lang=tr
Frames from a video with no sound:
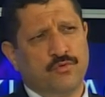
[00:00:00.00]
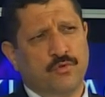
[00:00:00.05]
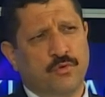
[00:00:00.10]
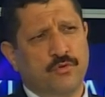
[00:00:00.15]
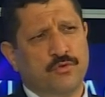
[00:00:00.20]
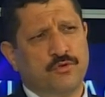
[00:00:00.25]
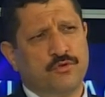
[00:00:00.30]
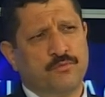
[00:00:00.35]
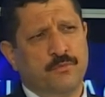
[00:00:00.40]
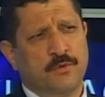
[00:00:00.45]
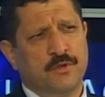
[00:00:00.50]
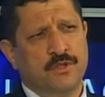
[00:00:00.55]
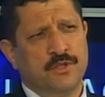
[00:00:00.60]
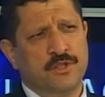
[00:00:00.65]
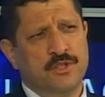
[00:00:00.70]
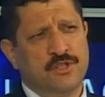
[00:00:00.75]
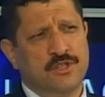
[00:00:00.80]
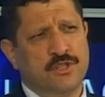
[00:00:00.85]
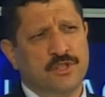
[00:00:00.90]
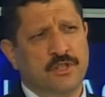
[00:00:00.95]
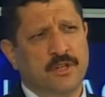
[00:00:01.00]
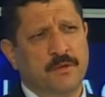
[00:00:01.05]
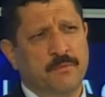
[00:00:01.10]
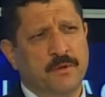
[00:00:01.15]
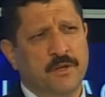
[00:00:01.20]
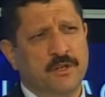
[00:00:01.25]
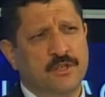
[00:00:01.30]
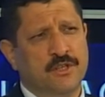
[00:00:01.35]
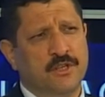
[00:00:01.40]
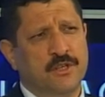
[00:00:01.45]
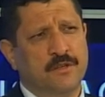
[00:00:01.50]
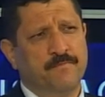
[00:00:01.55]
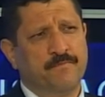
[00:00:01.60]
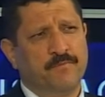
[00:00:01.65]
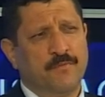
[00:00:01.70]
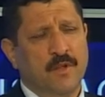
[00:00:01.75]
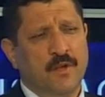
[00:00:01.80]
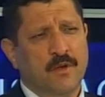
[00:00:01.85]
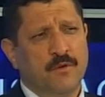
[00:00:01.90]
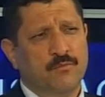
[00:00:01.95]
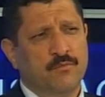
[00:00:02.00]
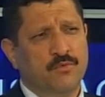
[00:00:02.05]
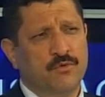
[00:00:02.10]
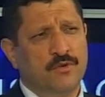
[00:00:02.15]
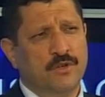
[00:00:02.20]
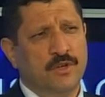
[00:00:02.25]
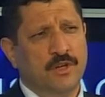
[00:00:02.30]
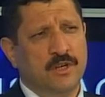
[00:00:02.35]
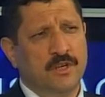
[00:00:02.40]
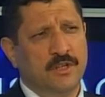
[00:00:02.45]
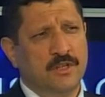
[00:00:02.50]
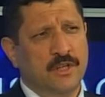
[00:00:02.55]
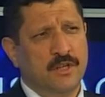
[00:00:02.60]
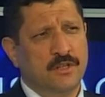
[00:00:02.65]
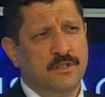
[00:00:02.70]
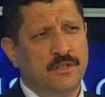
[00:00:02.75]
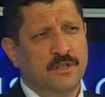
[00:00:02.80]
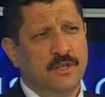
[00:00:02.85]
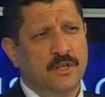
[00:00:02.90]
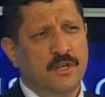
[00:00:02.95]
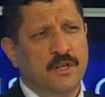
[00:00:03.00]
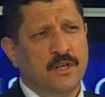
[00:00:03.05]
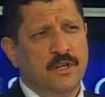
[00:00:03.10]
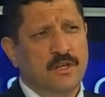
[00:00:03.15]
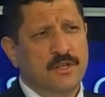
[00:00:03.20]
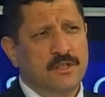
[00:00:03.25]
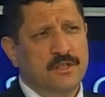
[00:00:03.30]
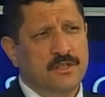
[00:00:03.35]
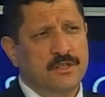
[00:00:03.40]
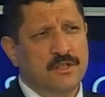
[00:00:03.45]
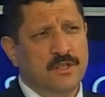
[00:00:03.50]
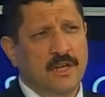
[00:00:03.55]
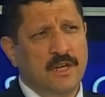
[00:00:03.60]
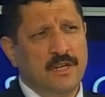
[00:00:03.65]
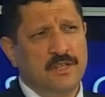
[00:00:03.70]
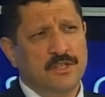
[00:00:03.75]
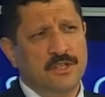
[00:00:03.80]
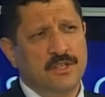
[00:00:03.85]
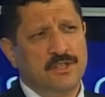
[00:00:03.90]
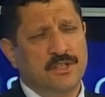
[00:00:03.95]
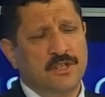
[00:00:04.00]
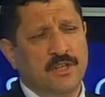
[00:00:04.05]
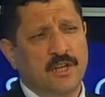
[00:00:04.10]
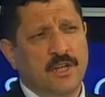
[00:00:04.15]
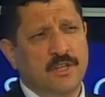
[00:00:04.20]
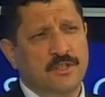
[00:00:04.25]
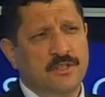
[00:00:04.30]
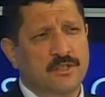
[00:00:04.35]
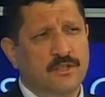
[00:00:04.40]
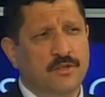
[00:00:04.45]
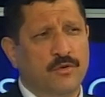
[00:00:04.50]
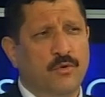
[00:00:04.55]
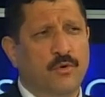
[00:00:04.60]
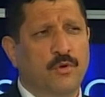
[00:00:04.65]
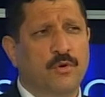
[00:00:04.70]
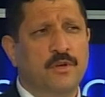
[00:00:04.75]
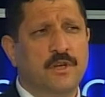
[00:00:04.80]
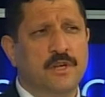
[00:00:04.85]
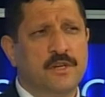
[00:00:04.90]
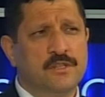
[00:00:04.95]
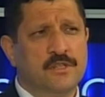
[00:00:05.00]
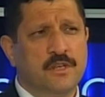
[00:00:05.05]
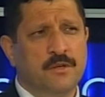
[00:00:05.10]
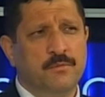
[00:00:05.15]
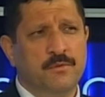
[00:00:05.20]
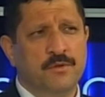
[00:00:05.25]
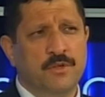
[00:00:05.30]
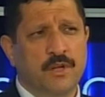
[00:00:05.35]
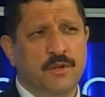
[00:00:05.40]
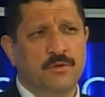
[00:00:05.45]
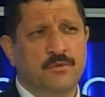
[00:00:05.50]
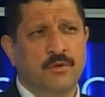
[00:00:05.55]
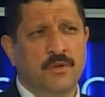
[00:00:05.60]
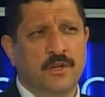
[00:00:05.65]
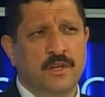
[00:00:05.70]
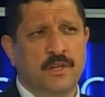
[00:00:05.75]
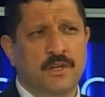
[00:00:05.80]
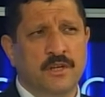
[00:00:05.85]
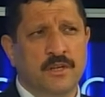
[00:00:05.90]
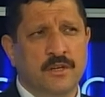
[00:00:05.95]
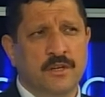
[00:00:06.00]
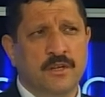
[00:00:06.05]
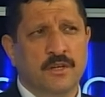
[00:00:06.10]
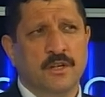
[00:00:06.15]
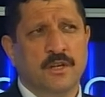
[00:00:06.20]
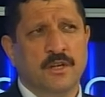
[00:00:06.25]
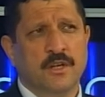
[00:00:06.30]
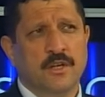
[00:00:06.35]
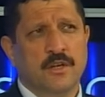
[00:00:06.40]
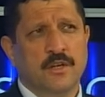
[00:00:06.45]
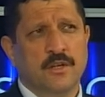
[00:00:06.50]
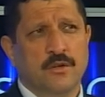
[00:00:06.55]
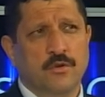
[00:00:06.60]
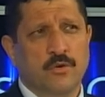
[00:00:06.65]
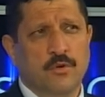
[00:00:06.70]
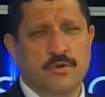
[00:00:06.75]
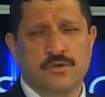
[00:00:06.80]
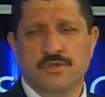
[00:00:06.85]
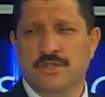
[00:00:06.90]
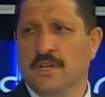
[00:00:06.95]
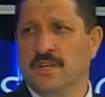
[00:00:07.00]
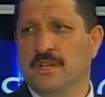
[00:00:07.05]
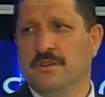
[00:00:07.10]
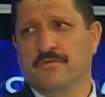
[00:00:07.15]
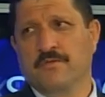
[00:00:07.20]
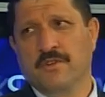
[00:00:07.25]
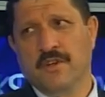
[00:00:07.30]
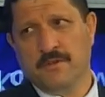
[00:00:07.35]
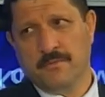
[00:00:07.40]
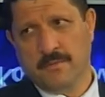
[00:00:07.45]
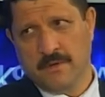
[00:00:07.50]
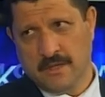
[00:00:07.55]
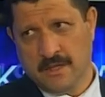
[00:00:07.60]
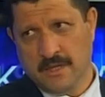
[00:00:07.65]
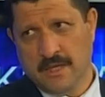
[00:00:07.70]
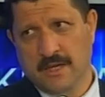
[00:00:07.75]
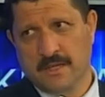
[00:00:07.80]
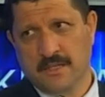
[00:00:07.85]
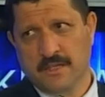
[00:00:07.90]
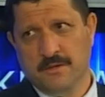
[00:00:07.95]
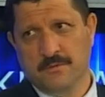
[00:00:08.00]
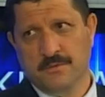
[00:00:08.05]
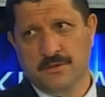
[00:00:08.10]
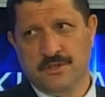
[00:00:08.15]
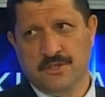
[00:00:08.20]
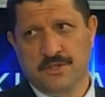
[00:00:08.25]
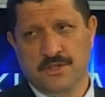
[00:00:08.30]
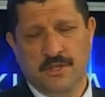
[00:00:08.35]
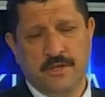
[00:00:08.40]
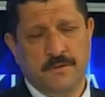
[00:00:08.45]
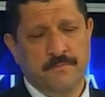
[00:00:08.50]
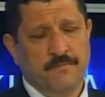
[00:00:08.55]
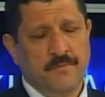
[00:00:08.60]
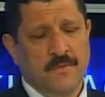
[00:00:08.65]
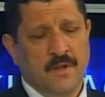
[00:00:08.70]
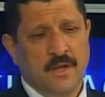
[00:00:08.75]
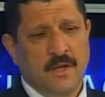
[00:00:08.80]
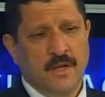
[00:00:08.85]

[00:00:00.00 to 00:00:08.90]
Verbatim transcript: oluşmadığı için de belki bugüne kadar siyasetçiler oy hesabından dolayı öncelik vermediler demirciye. Hı hı.